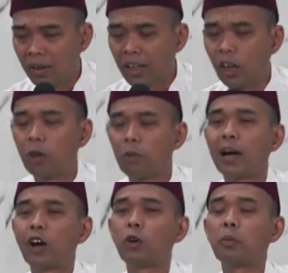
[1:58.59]
Kalau
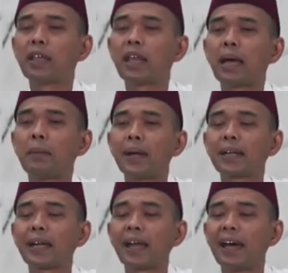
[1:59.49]
mau
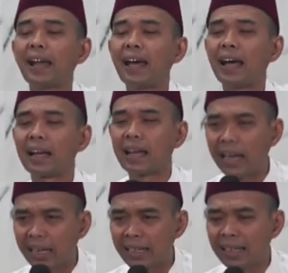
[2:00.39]
menyelamatkan anak angkat,